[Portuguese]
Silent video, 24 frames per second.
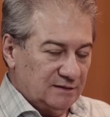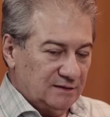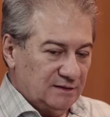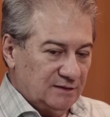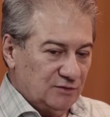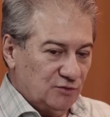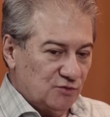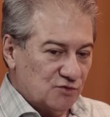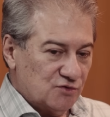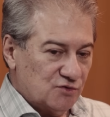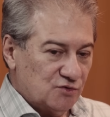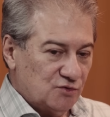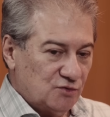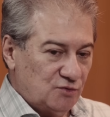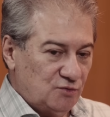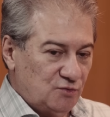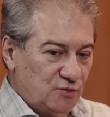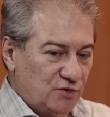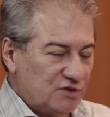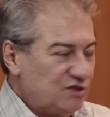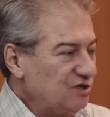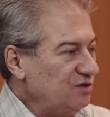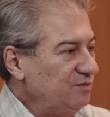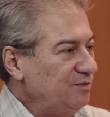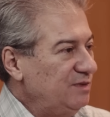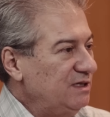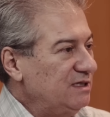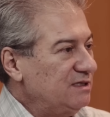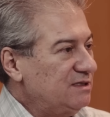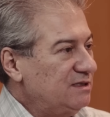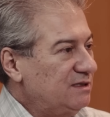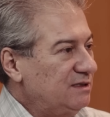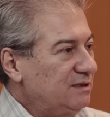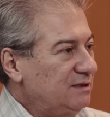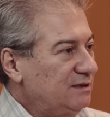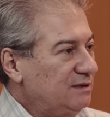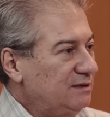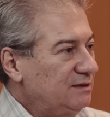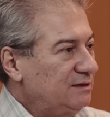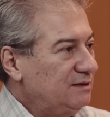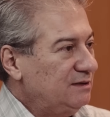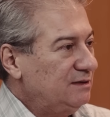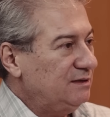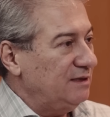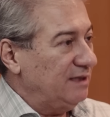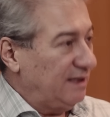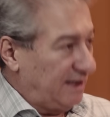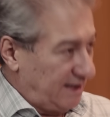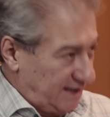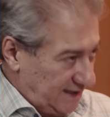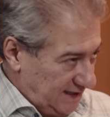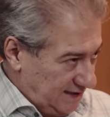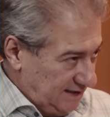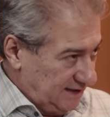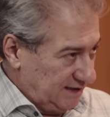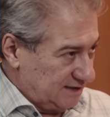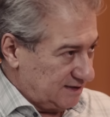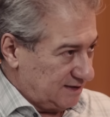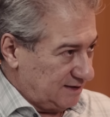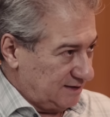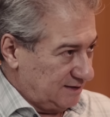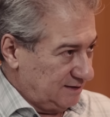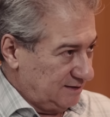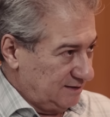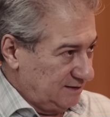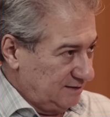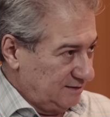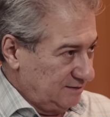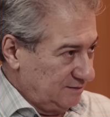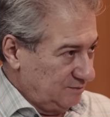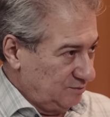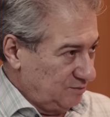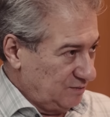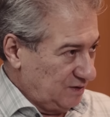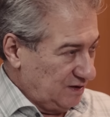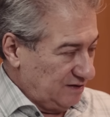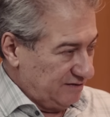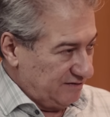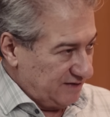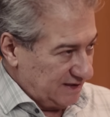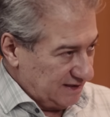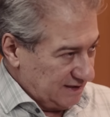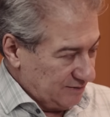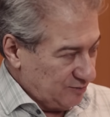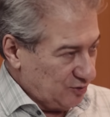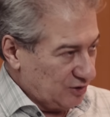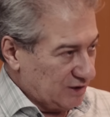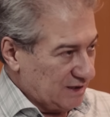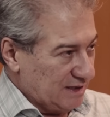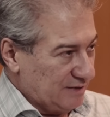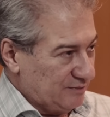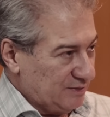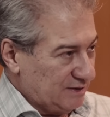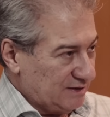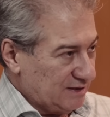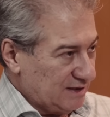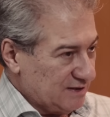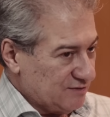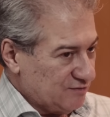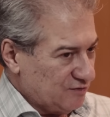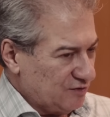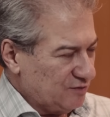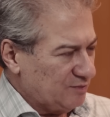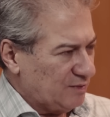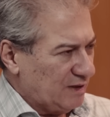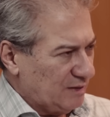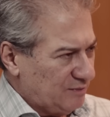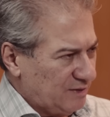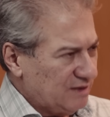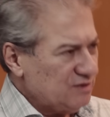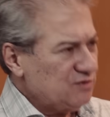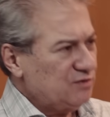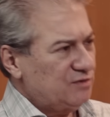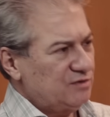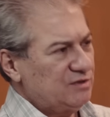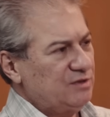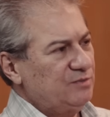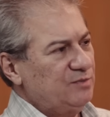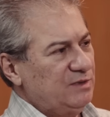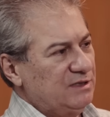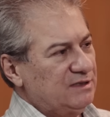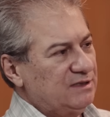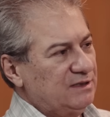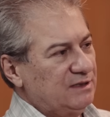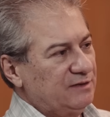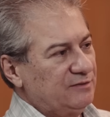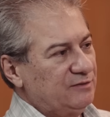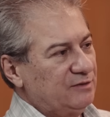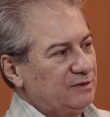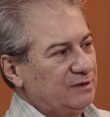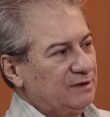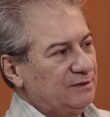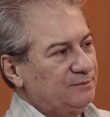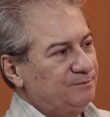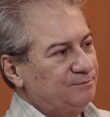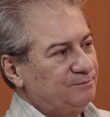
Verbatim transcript: eu sou um otimista realista que vai demorar para transformar, mas sou otimista. Né,